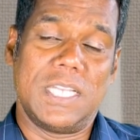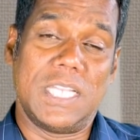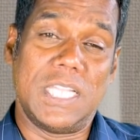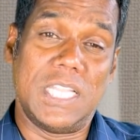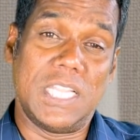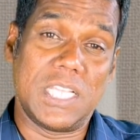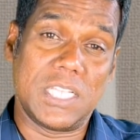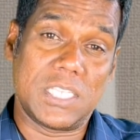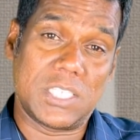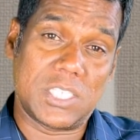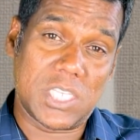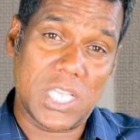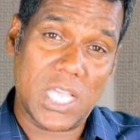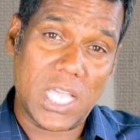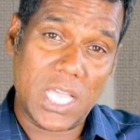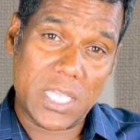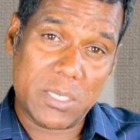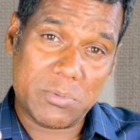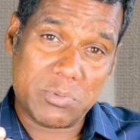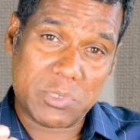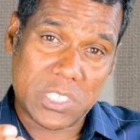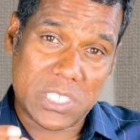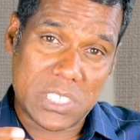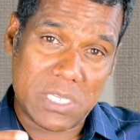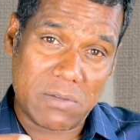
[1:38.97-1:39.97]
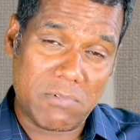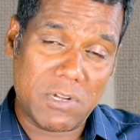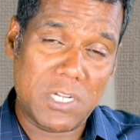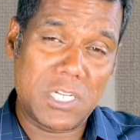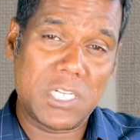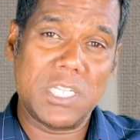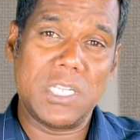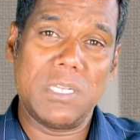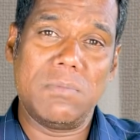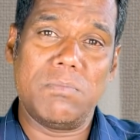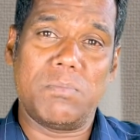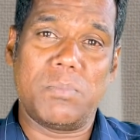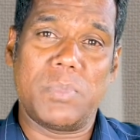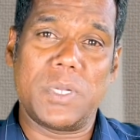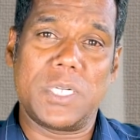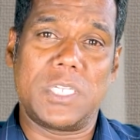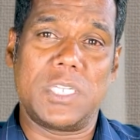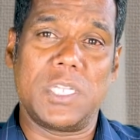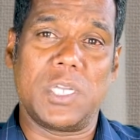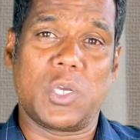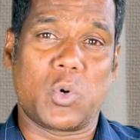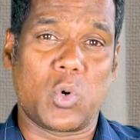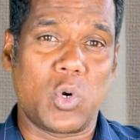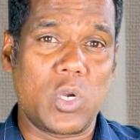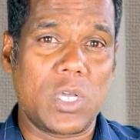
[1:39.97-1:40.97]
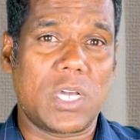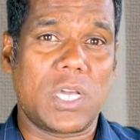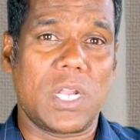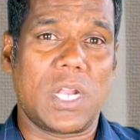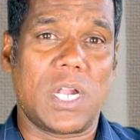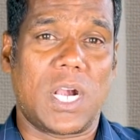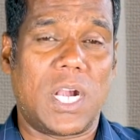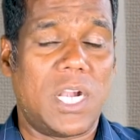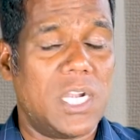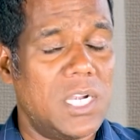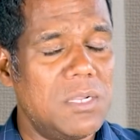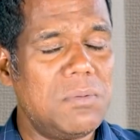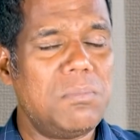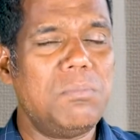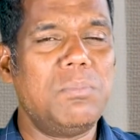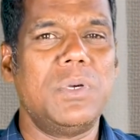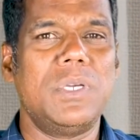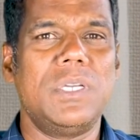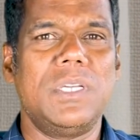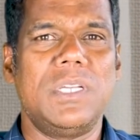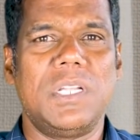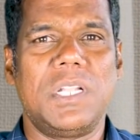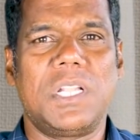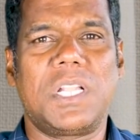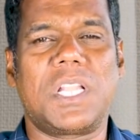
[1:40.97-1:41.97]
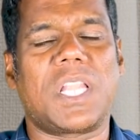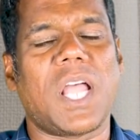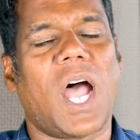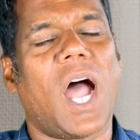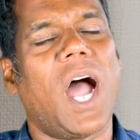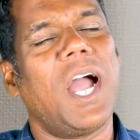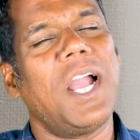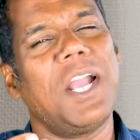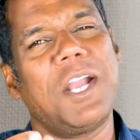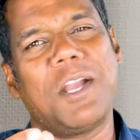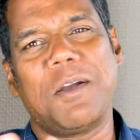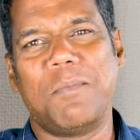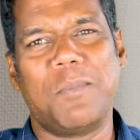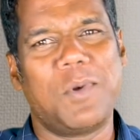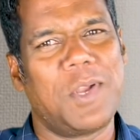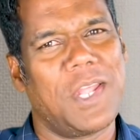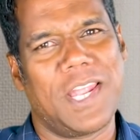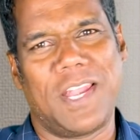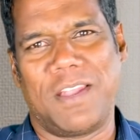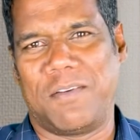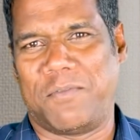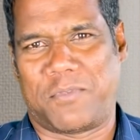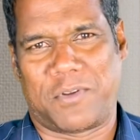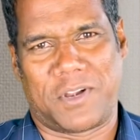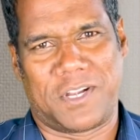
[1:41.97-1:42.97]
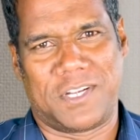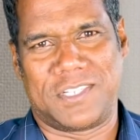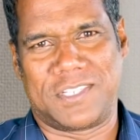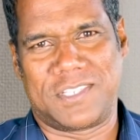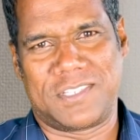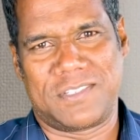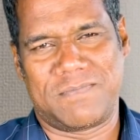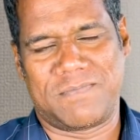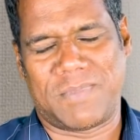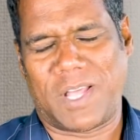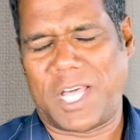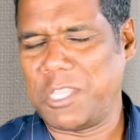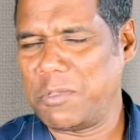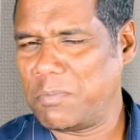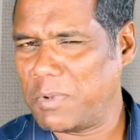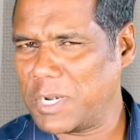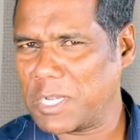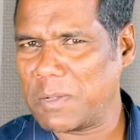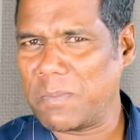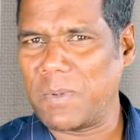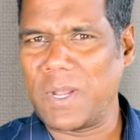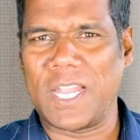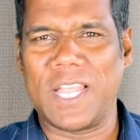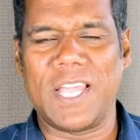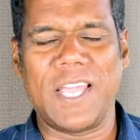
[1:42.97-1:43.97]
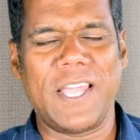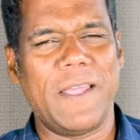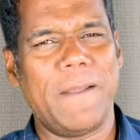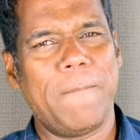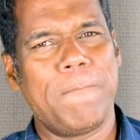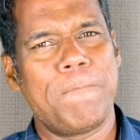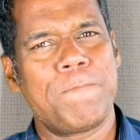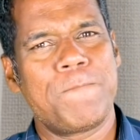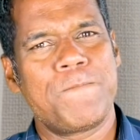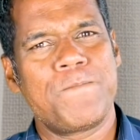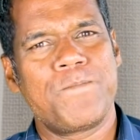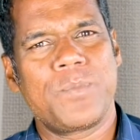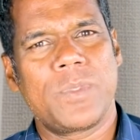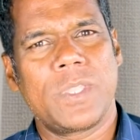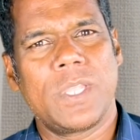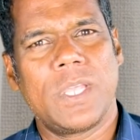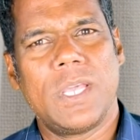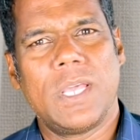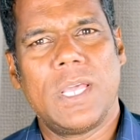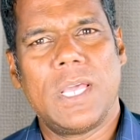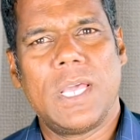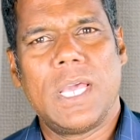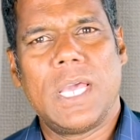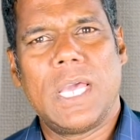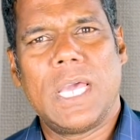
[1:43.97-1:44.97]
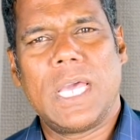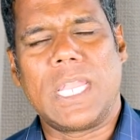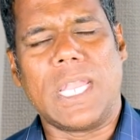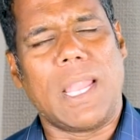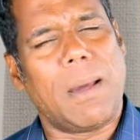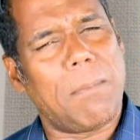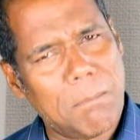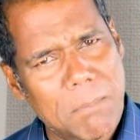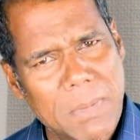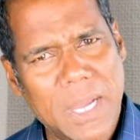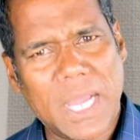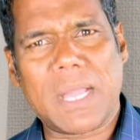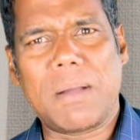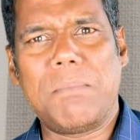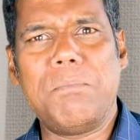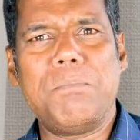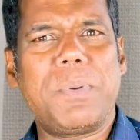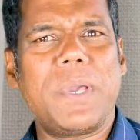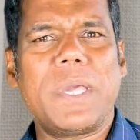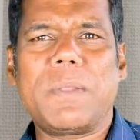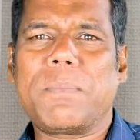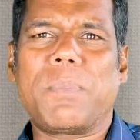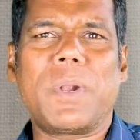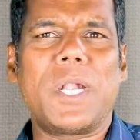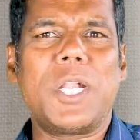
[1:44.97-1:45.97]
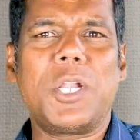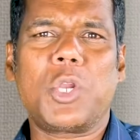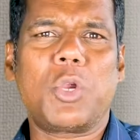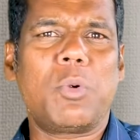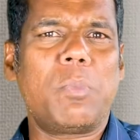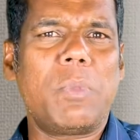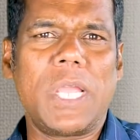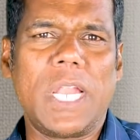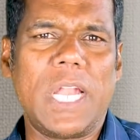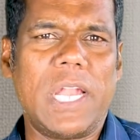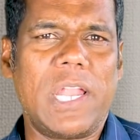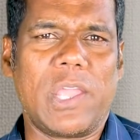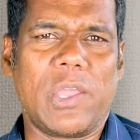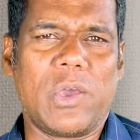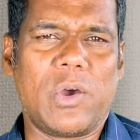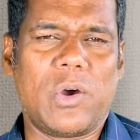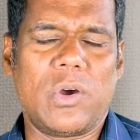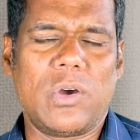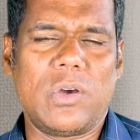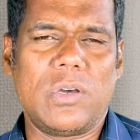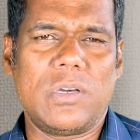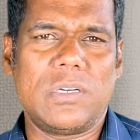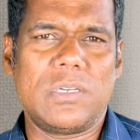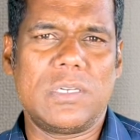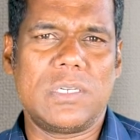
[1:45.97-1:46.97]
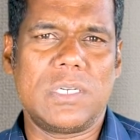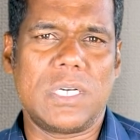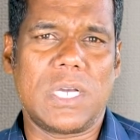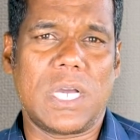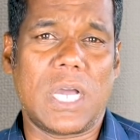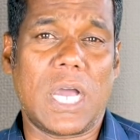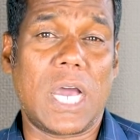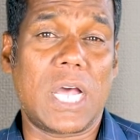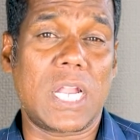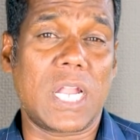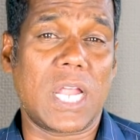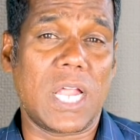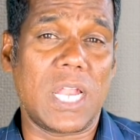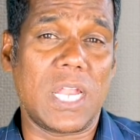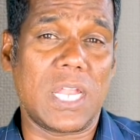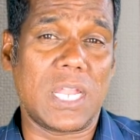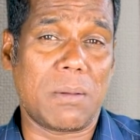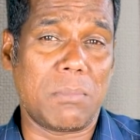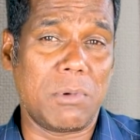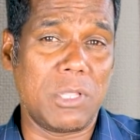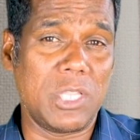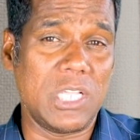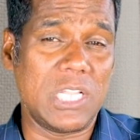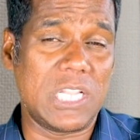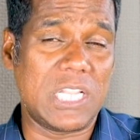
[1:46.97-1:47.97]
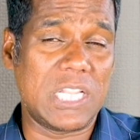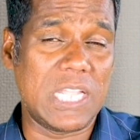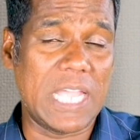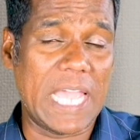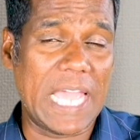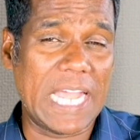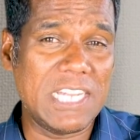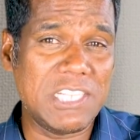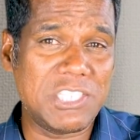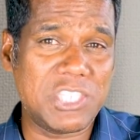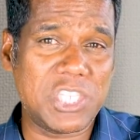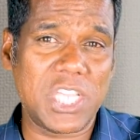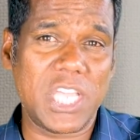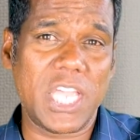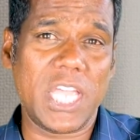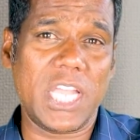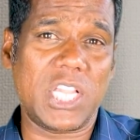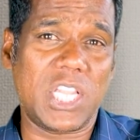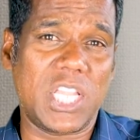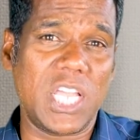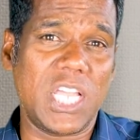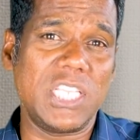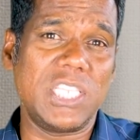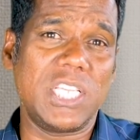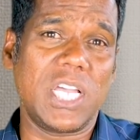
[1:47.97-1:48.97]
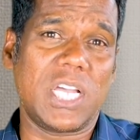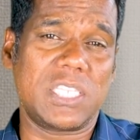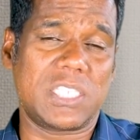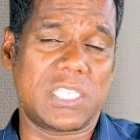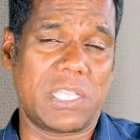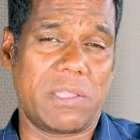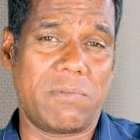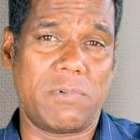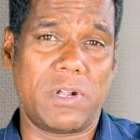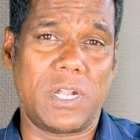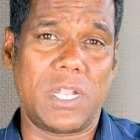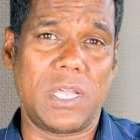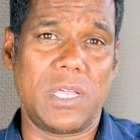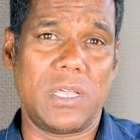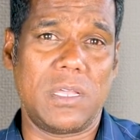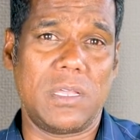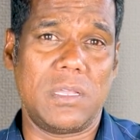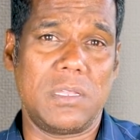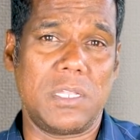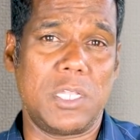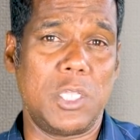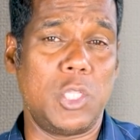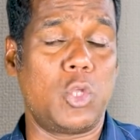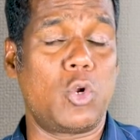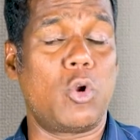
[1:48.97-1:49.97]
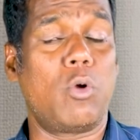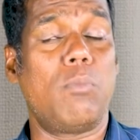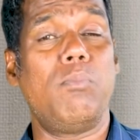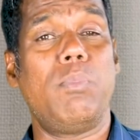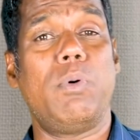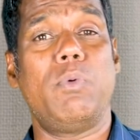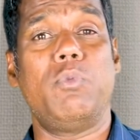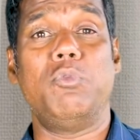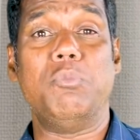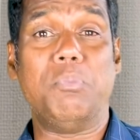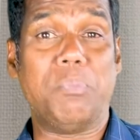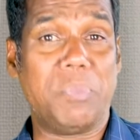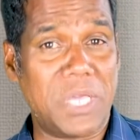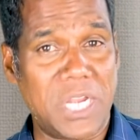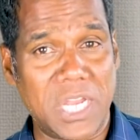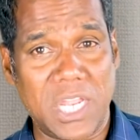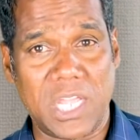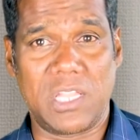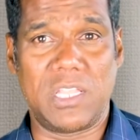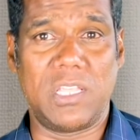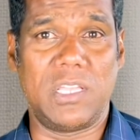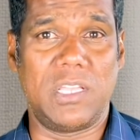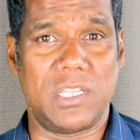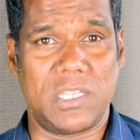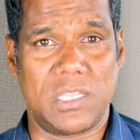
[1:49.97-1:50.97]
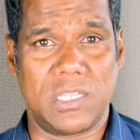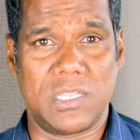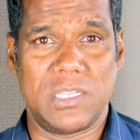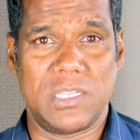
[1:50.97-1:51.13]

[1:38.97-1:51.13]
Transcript: இந்த ஜேஎஃப் செவன்டீன் பற்றி கொடுக்குற அழும்பு தாங்க முடியலை ஃப்ரெண்ட்ஸ் அது மட்டும் இல்லை நம்ம கம்பேர் பண்ணுறோமோ இல்லையோ ஆனால் நமது எல்சிஏ தேஜாஸை விட இது ரொம்பவும் பெரியது